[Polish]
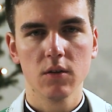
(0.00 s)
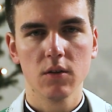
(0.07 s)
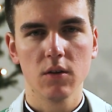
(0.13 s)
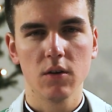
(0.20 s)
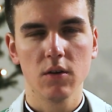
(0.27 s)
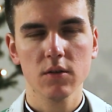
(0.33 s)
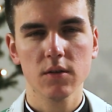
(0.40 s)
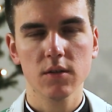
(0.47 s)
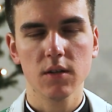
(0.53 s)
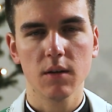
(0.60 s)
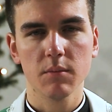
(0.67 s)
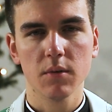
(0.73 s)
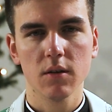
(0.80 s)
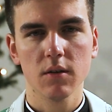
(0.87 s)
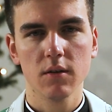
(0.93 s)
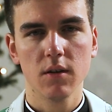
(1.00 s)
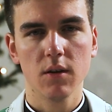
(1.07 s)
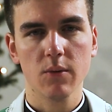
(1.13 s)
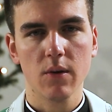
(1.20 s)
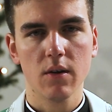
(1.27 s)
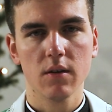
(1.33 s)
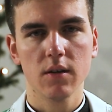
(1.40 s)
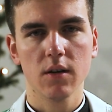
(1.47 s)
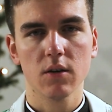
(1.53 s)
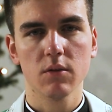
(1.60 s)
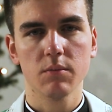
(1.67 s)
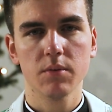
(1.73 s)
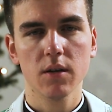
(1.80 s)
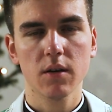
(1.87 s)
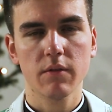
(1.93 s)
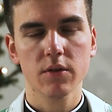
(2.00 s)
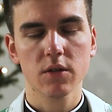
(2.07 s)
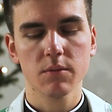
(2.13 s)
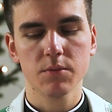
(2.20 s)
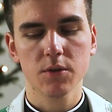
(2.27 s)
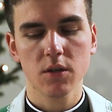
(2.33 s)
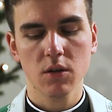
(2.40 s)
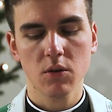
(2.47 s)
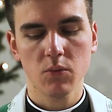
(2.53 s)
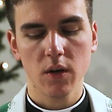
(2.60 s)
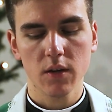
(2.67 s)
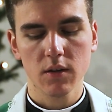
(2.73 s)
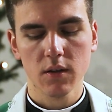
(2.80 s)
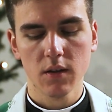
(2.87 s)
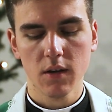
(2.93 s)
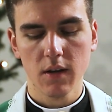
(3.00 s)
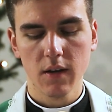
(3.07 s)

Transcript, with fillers: to On sam dał jako pierwszy przykład,